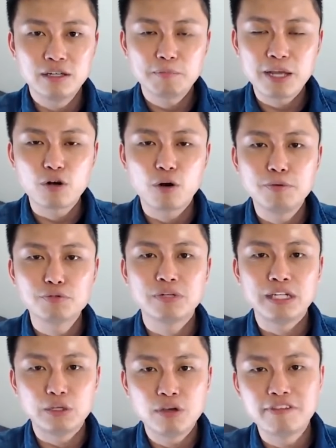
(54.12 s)
被公布说
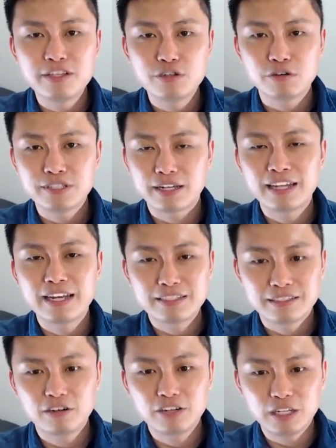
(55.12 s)
你一月份中奖，那你
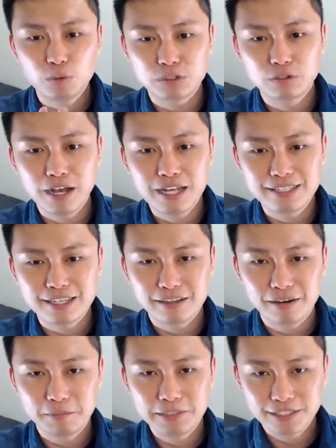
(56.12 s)
只能够领五十块钱
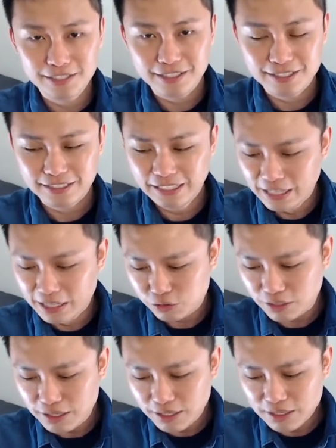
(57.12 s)
比较可惜。所
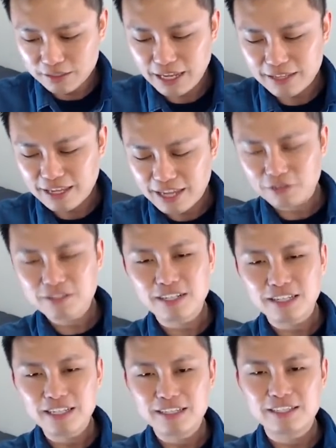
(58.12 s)
以他他用这个
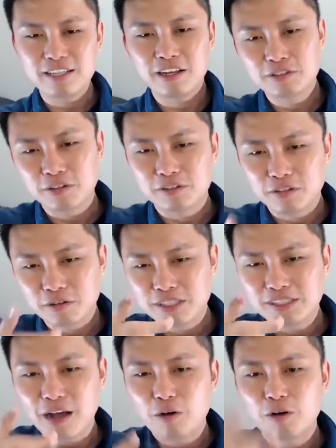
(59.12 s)
意思，他用这种东西
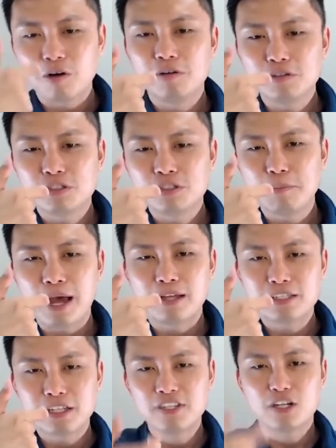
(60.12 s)
倒钩，就是把
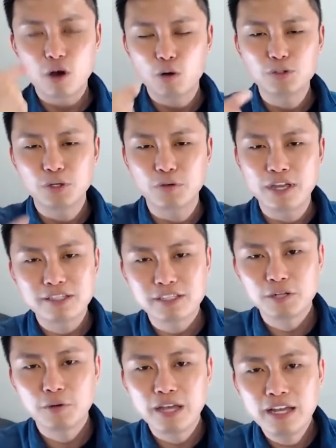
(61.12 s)
消费者扣住的原因，是
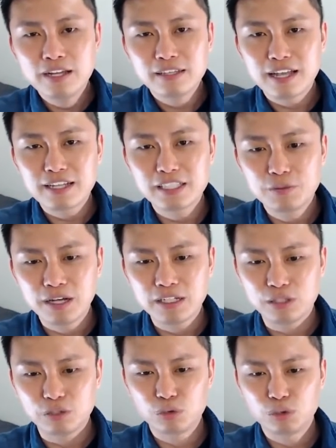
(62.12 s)
因为他希望
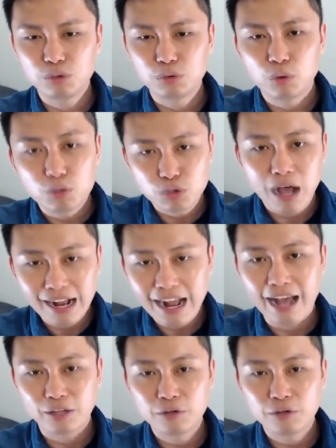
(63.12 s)
你去多刷卡，因